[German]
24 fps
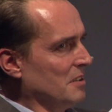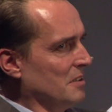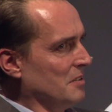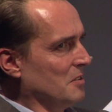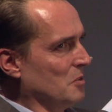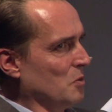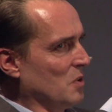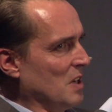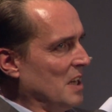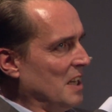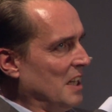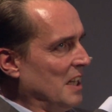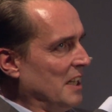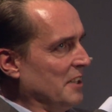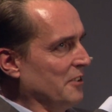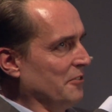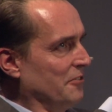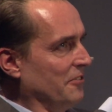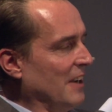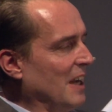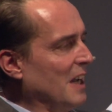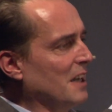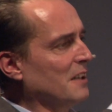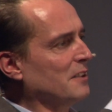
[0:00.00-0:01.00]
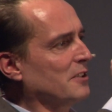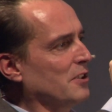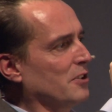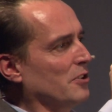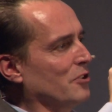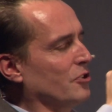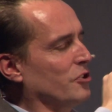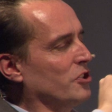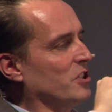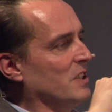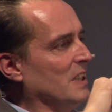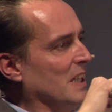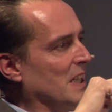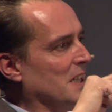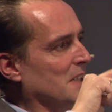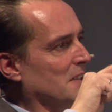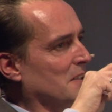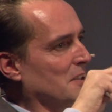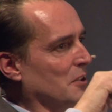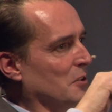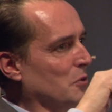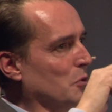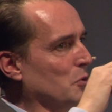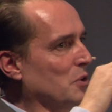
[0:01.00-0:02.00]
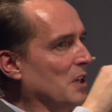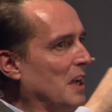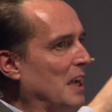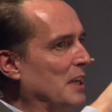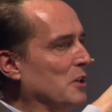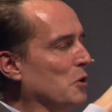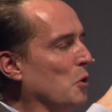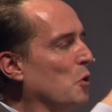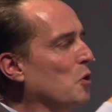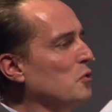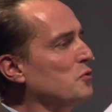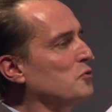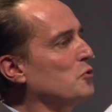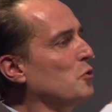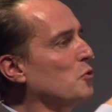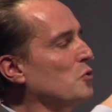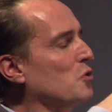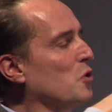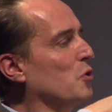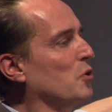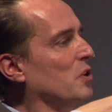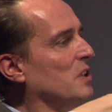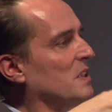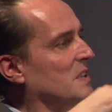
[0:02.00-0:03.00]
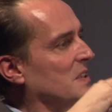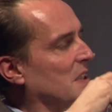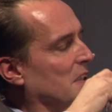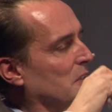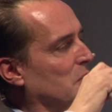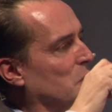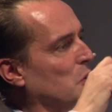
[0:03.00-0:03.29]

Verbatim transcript: sogar eine Frage gestellt ich, oder eine Hoffnung geäußert.